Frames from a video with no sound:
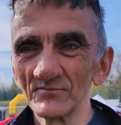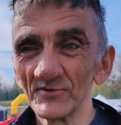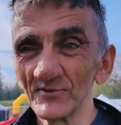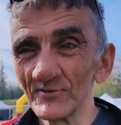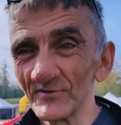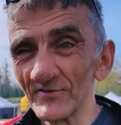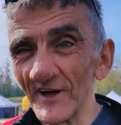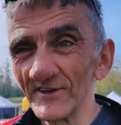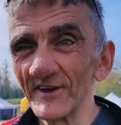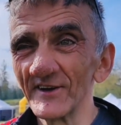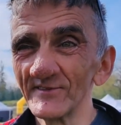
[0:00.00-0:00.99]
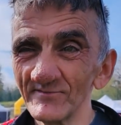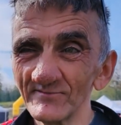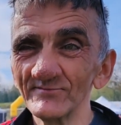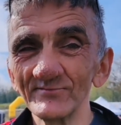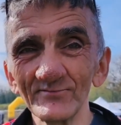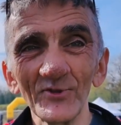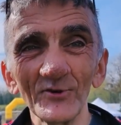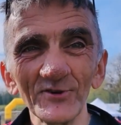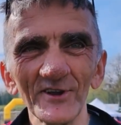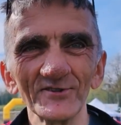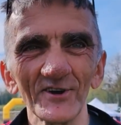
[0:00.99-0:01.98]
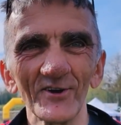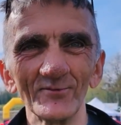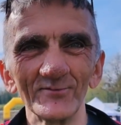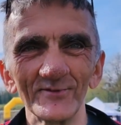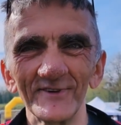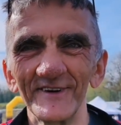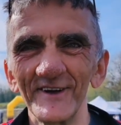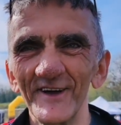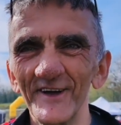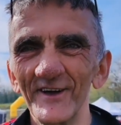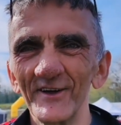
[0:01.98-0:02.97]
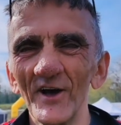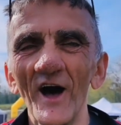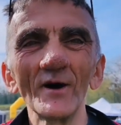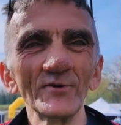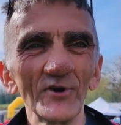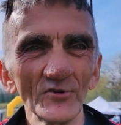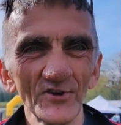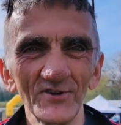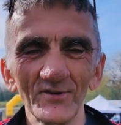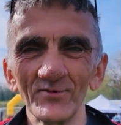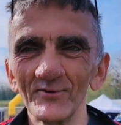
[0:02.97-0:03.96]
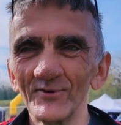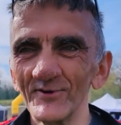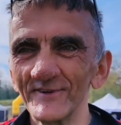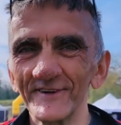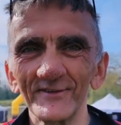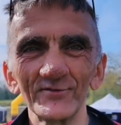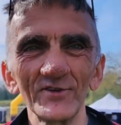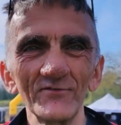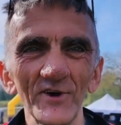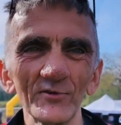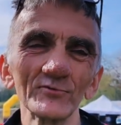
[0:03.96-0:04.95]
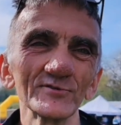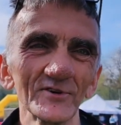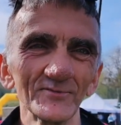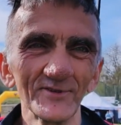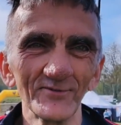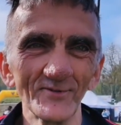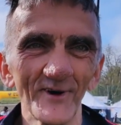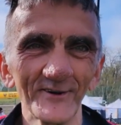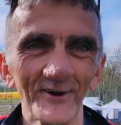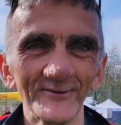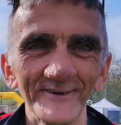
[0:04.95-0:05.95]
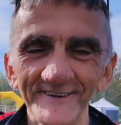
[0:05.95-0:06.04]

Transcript: Przygotowanie, no nie narzekam. Aby gorzej nie było. W tym wieku, no co będę wymagał.